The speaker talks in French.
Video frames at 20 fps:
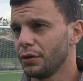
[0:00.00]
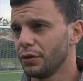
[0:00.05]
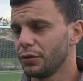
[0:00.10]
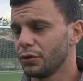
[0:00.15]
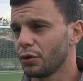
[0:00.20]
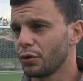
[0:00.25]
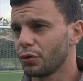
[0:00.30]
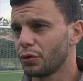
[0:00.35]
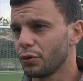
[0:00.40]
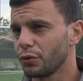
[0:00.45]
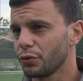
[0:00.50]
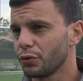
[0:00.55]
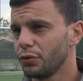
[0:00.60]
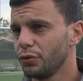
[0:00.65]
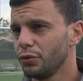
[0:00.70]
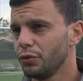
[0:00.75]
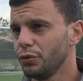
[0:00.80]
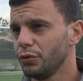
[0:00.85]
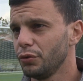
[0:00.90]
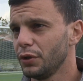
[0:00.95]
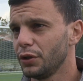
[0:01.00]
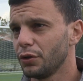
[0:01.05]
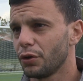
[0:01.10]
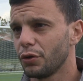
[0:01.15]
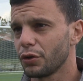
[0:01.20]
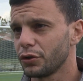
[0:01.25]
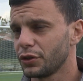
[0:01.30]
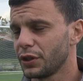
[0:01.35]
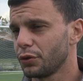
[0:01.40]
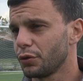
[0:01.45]
dans le contenu et dans
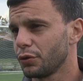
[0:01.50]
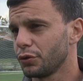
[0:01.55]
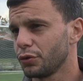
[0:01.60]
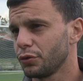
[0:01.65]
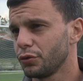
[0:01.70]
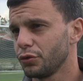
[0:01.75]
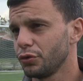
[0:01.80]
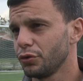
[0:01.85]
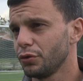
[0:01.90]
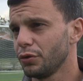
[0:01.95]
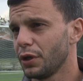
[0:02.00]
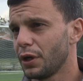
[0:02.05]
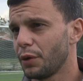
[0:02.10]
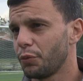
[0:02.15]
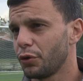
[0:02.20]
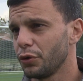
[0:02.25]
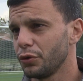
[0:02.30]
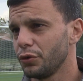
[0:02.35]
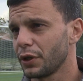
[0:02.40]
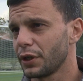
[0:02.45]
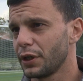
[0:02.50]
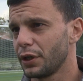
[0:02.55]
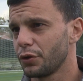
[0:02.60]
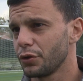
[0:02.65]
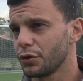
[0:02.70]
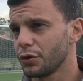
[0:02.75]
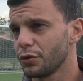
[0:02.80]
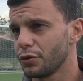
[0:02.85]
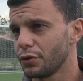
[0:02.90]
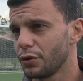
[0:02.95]
leurs intentions de jeu à produire
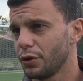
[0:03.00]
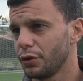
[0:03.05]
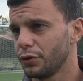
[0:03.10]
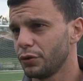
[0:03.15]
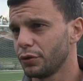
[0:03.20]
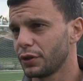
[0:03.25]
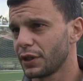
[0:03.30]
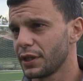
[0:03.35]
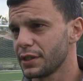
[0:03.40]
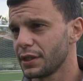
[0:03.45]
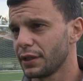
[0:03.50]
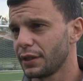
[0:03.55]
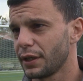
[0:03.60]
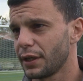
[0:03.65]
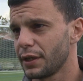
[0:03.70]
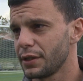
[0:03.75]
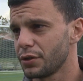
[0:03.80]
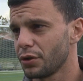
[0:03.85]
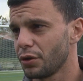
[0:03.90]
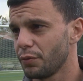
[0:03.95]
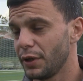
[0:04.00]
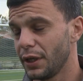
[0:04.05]
quelque chose de très intéressant.